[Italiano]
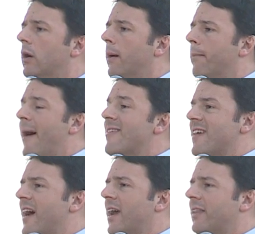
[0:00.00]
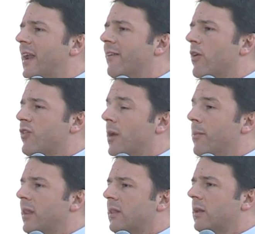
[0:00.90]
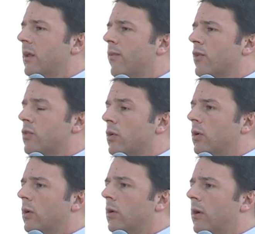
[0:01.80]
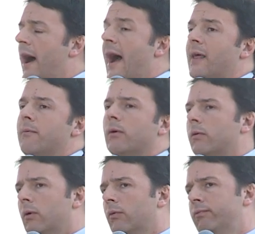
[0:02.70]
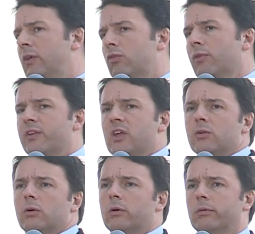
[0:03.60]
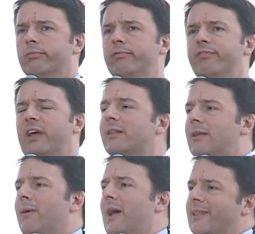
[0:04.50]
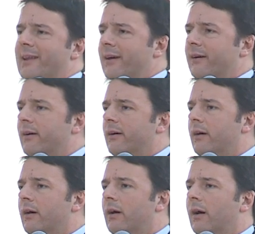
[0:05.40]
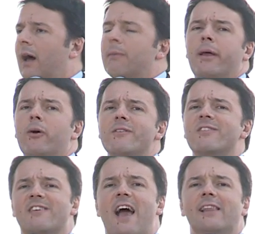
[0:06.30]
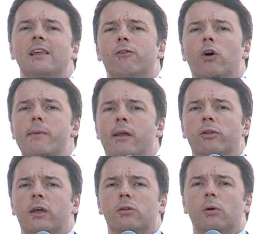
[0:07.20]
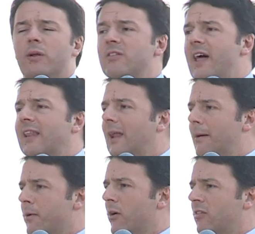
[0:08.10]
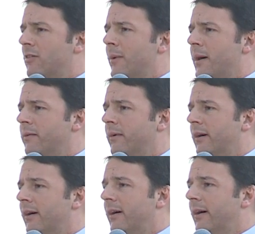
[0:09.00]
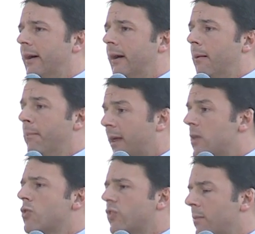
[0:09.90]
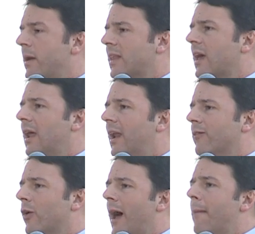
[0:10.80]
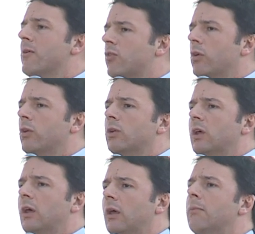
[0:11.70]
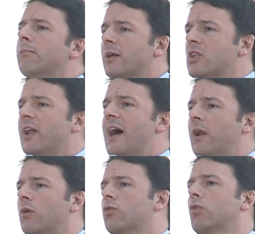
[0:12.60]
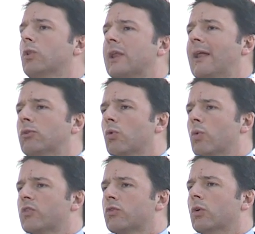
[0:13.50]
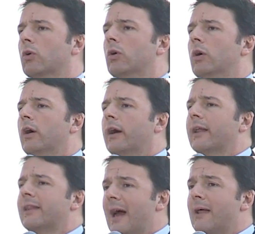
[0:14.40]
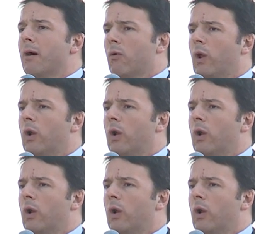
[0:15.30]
passa anche nella vostra mente e nel vostro animo, l'ho visto facendo 20 metri, almeno in 6 di voi mi hanno detto, Presidente, la prossima perché giustamente chi lavora ha bisogno di immaginare non soltanto questo cantiere ma quello